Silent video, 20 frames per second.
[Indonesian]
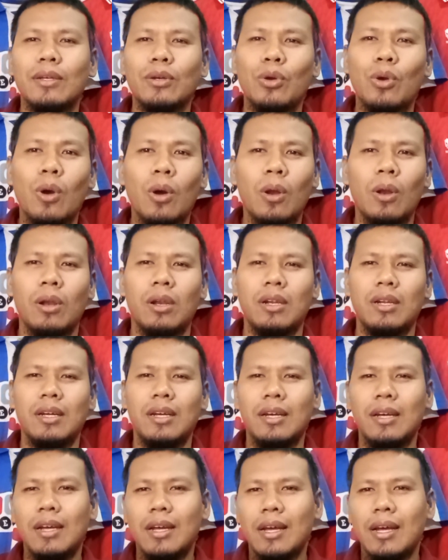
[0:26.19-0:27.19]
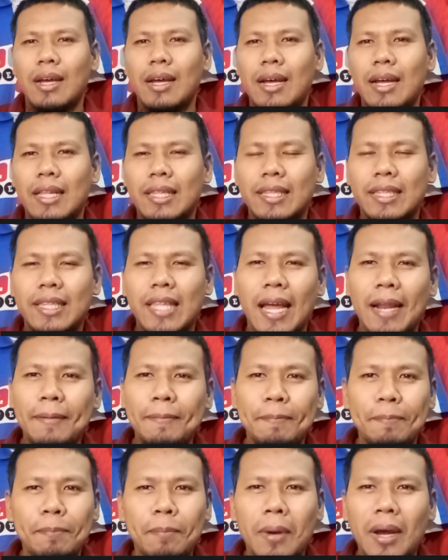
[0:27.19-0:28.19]
gol
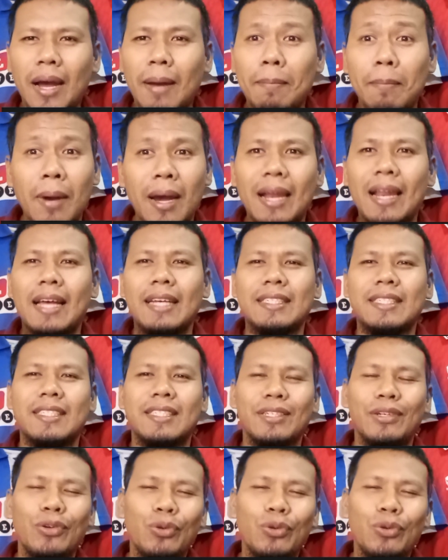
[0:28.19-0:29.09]
tanpa balas.